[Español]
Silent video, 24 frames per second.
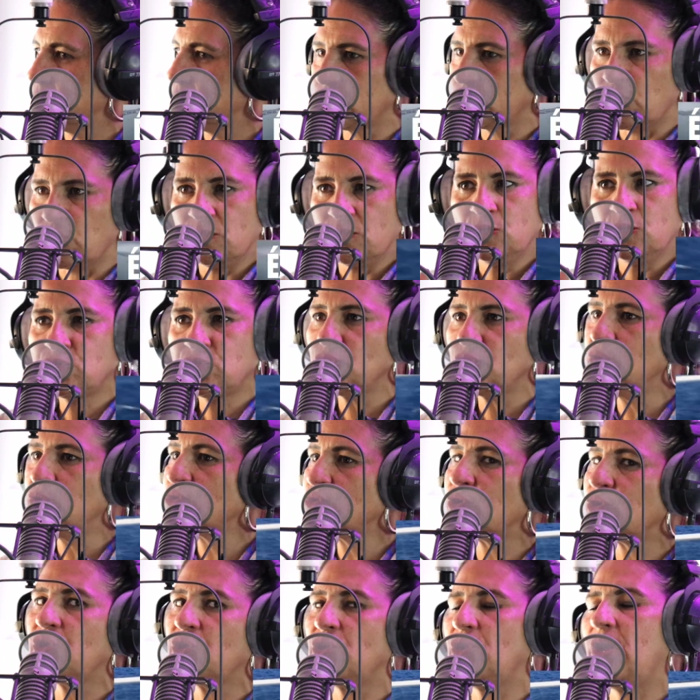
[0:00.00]
con mucho
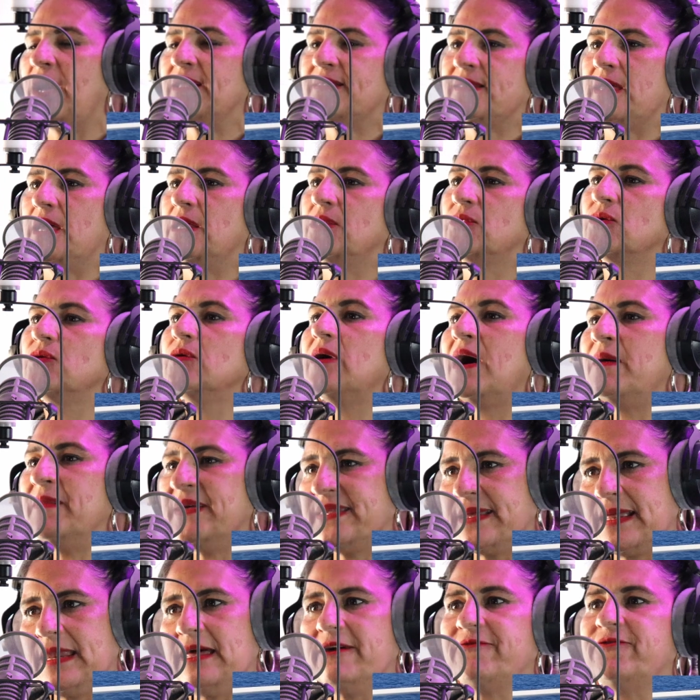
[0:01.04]
gusto yo los atiendo a mi
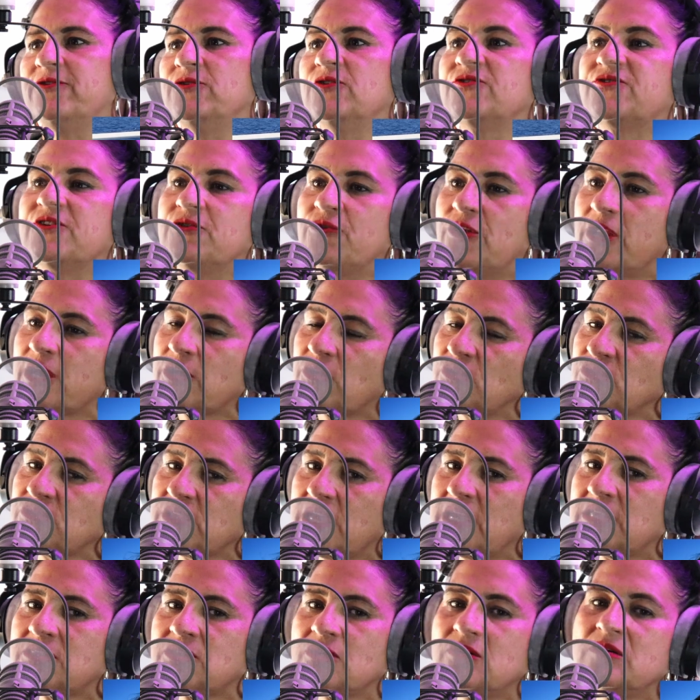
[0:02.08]
teléfono. Si no les
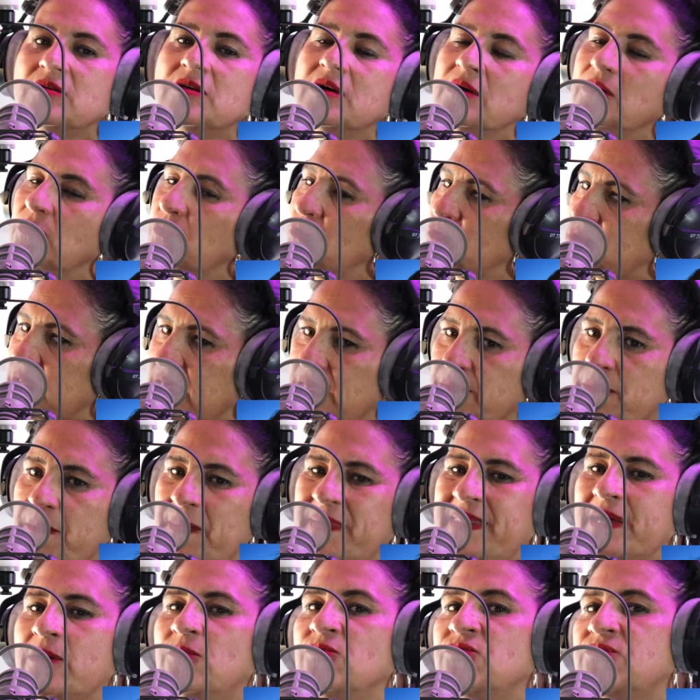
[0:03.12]
contesto, ustedes me
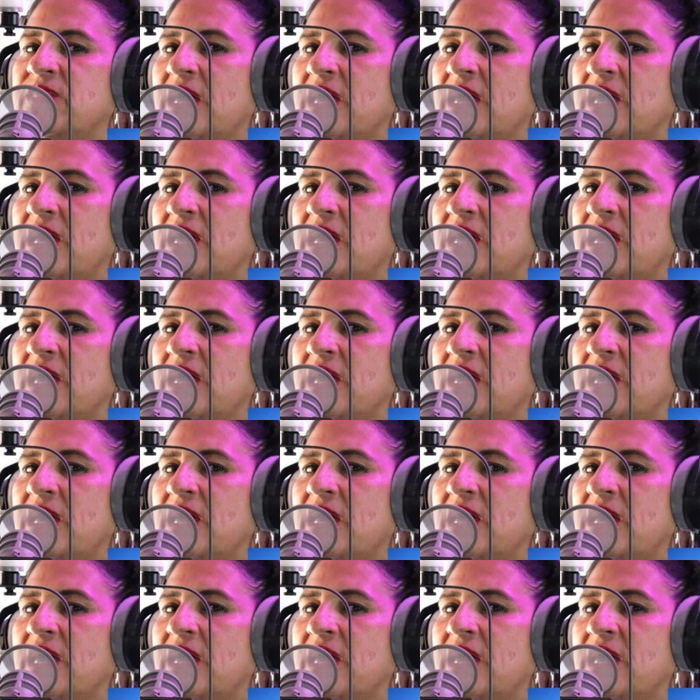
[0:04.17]
mandan un